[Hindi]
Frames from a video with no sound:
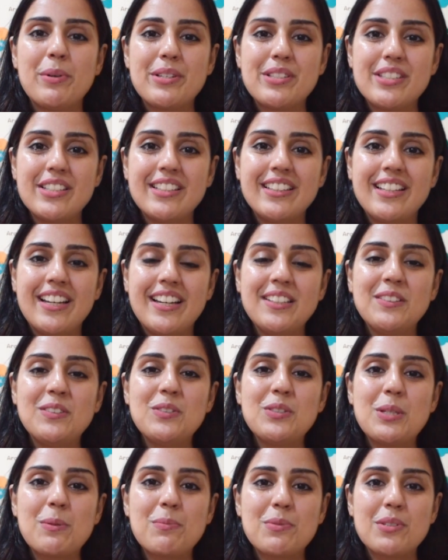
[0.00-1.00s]
पसंद आए
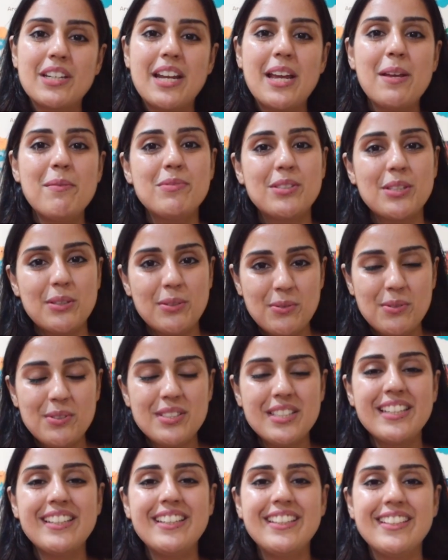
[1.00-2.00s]
तो सब्सक्राइब ज़रूर
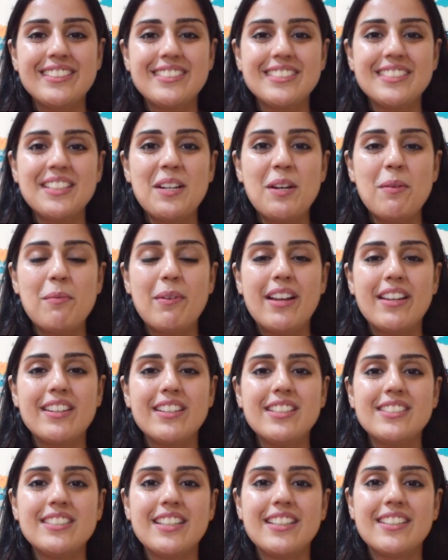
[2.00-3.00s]
से कीजिए
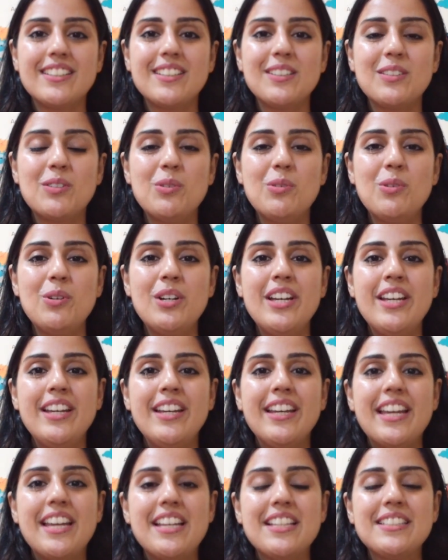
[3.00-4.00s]
हमारे चैनल को
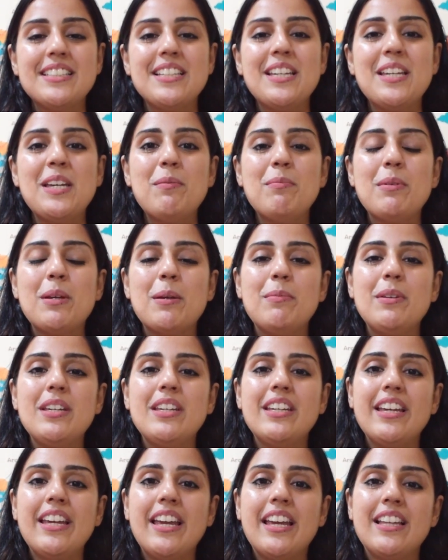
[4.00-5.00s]
ऐसे ही
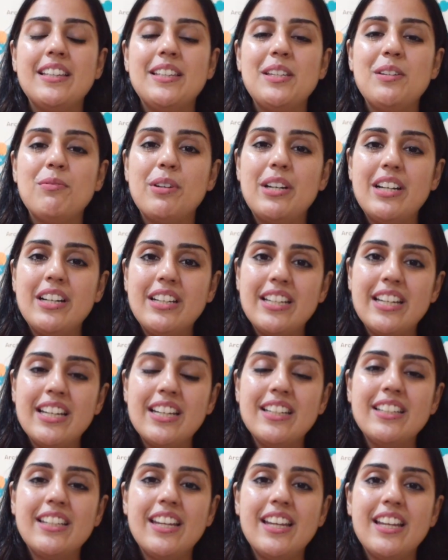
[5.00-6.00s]
बेबी के हेल्दी वेट
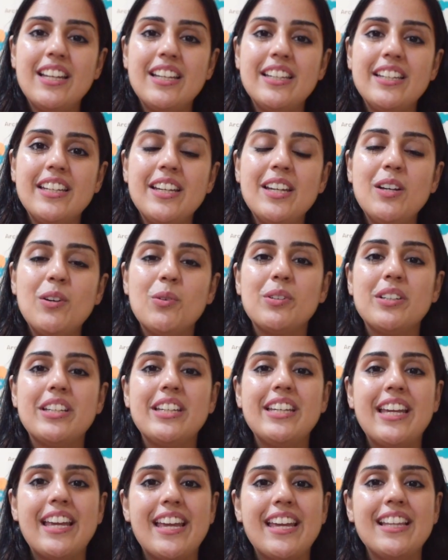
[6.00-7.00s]
गेन के लिए
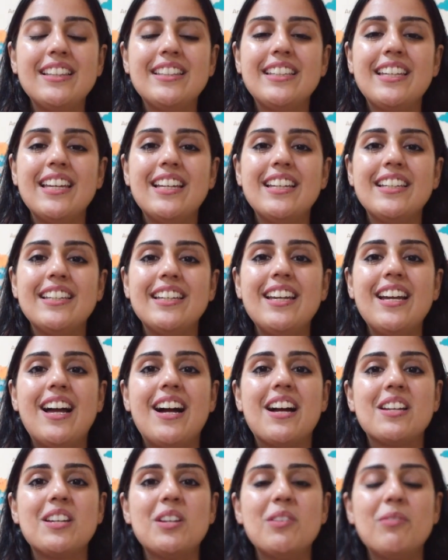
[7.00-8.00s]
उनकी हेल्थ के लिए
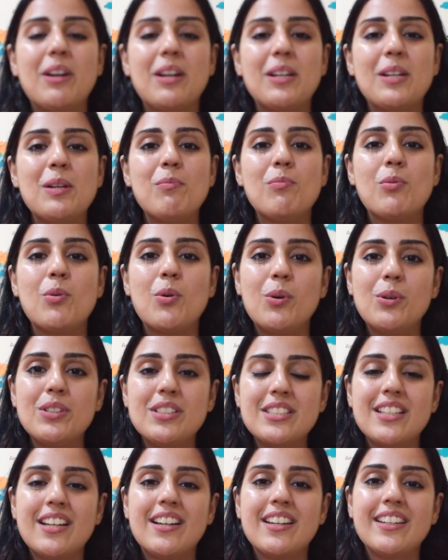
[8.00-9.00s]
आने वाले
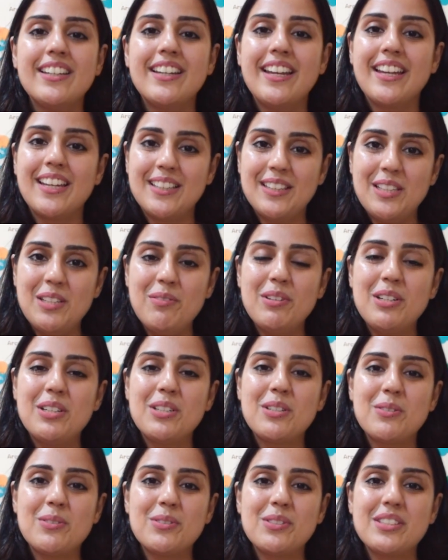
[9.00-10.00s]
बहुत सारे हेल्दी
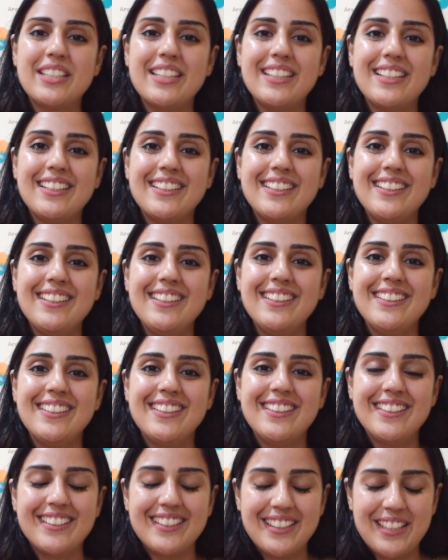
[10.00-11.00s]
वीडियोज़ के लिए
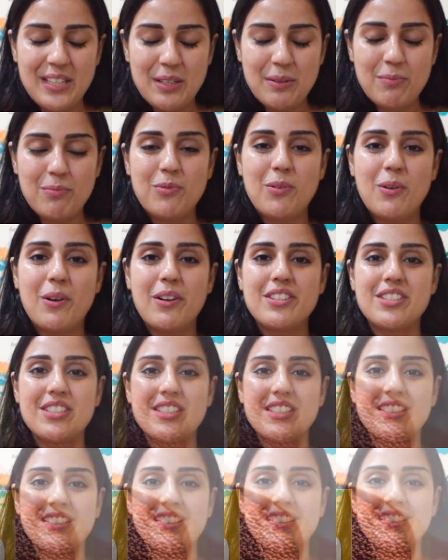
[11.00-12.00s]
कीप
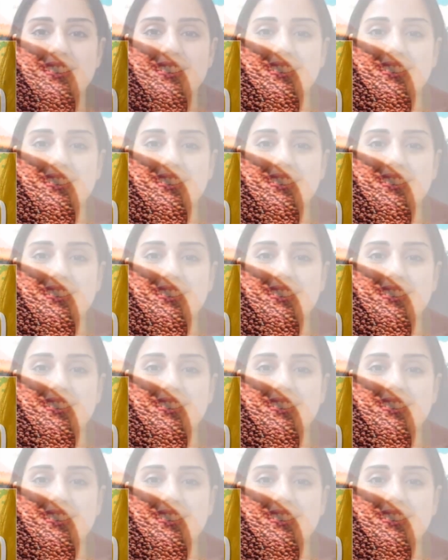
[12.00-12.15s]
वॉचिंग